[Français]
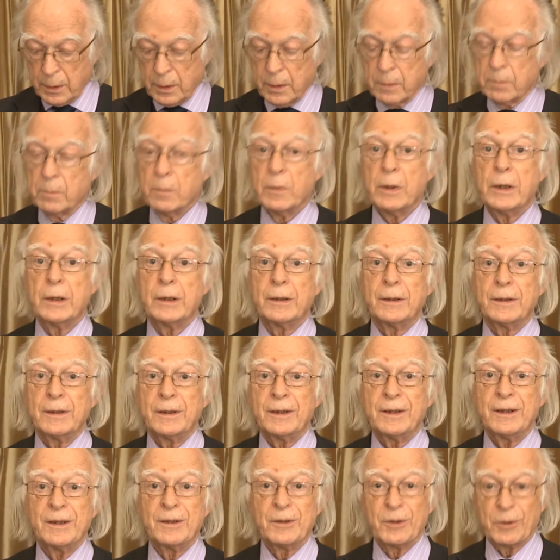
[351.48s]
Mais
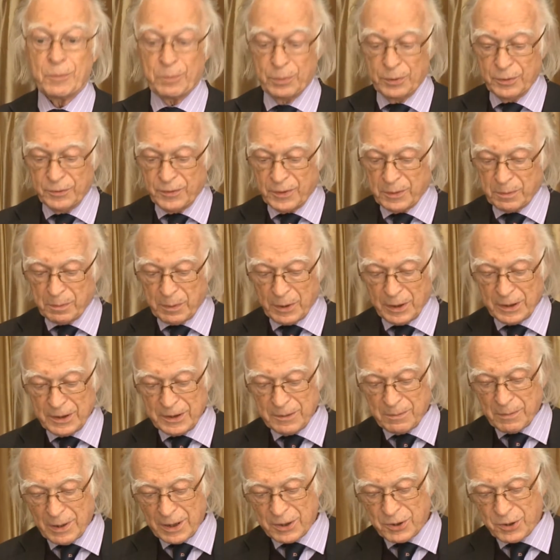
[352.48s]
il ne pouvait pas
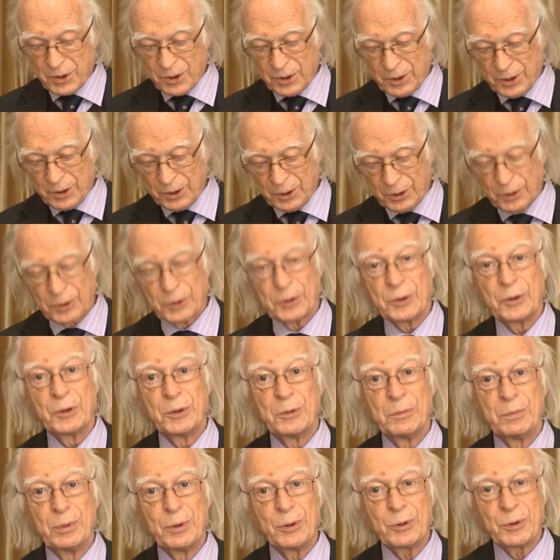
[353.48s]
imaginer que,
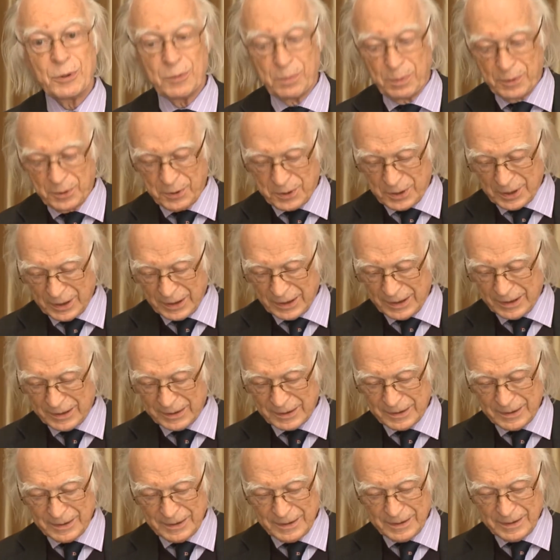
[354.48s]
beaucoup plus tard,
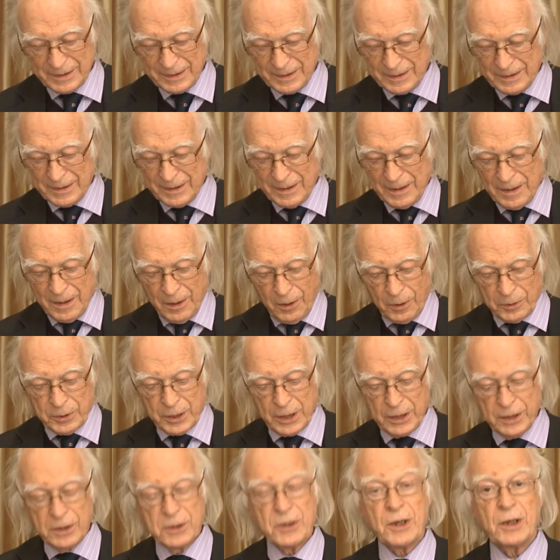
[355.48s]
on
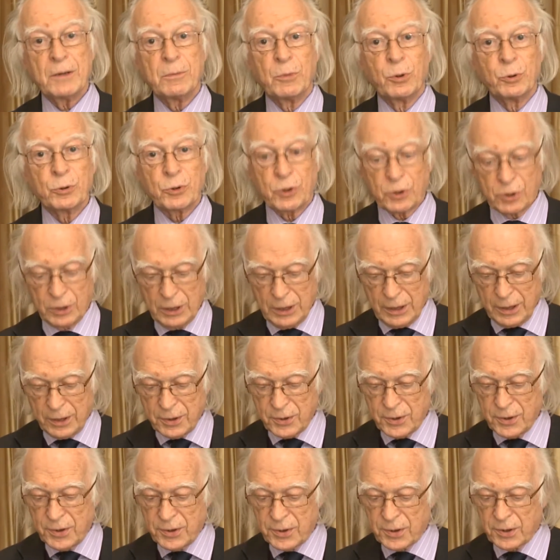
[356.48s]
allait démontrer
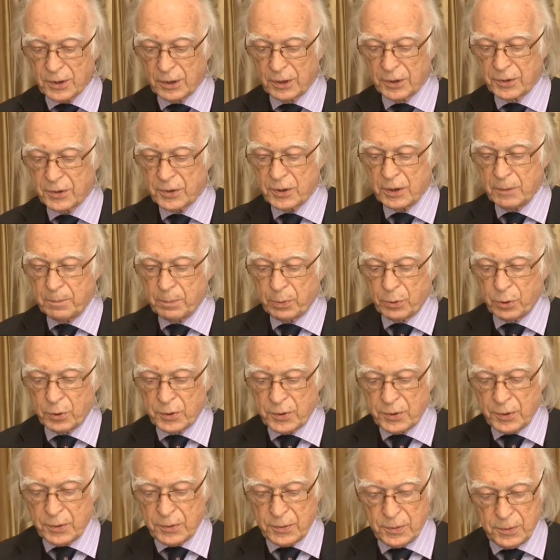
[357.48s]
l'existence des
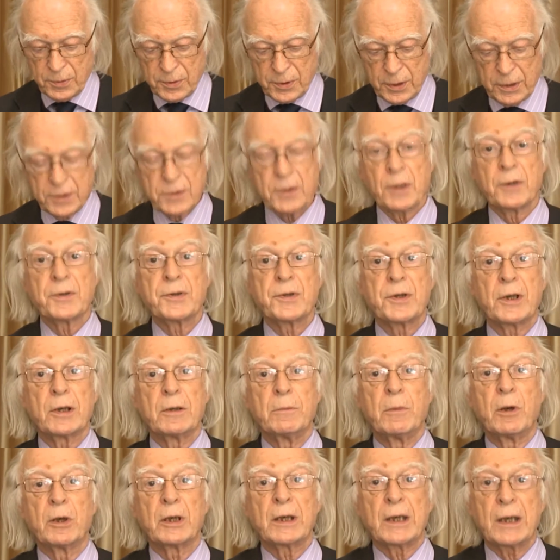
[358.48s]
processus
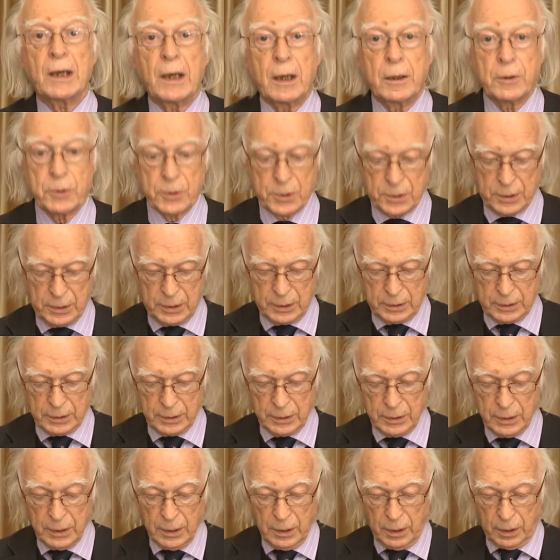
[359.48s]
essentiellement chaotiques
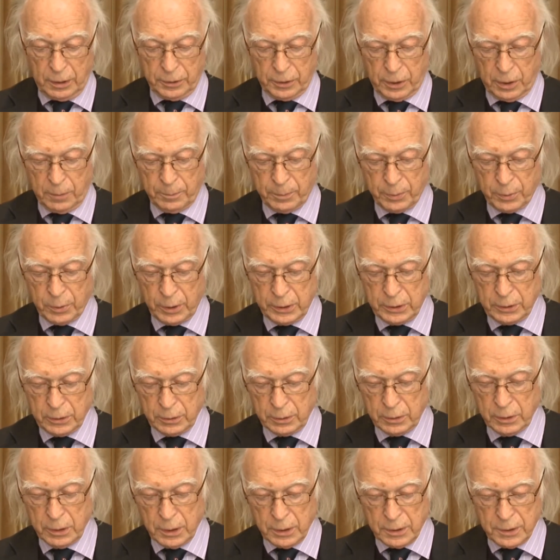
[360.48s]
en
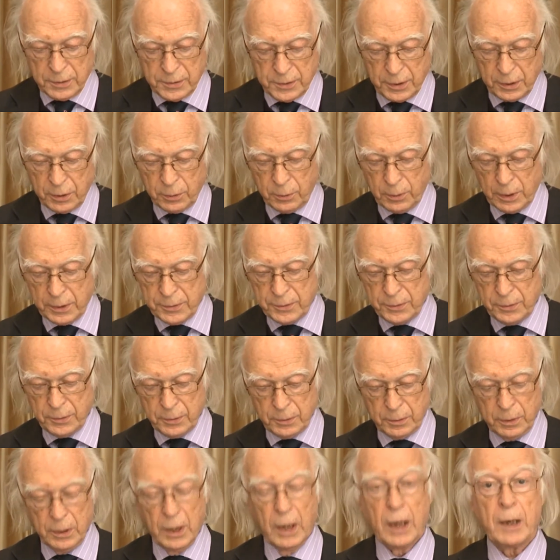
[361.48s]
employant des
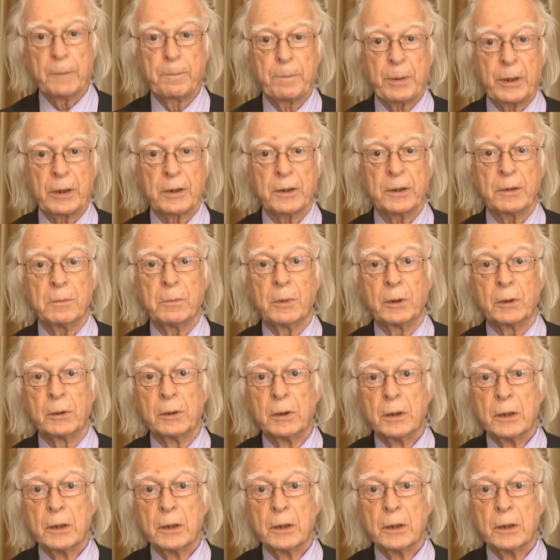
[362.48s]
équations apparemment